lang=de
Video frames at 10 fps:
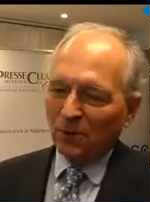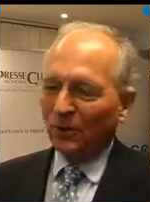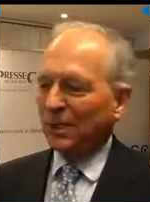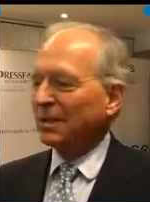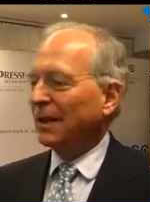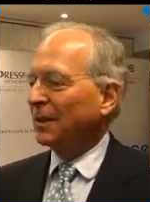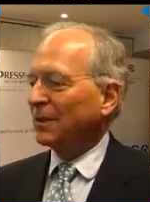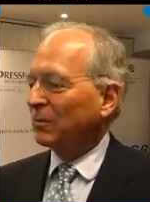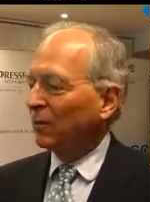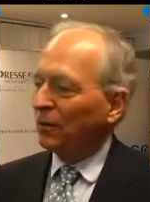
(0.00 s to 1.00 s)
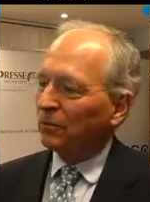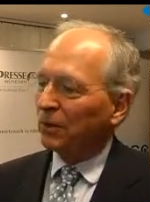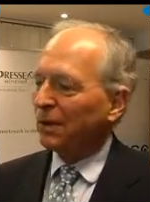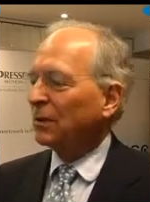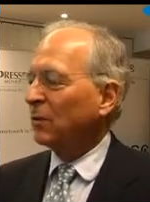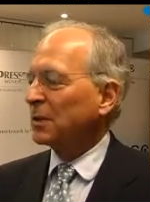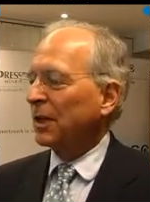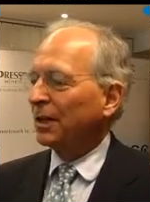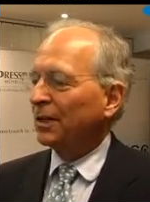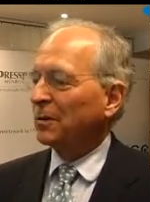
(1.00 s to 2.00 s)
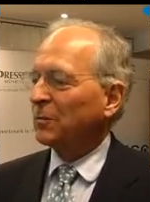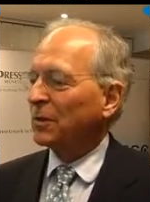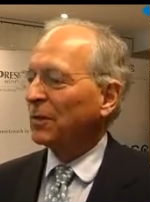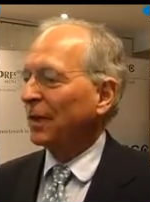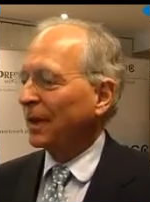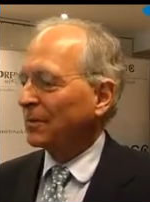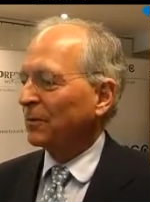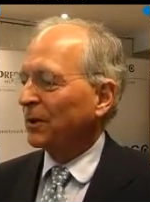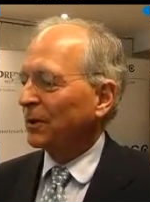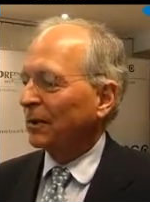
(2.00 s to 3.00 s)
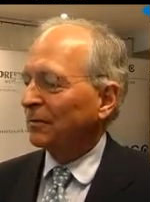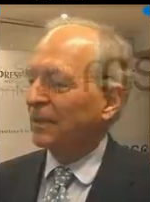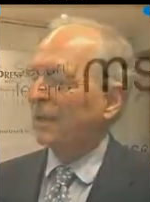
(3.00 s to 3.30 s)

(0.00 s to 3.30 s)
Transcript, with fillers: und des Dankes voll für die großartige Münchner Gastfreundschaft.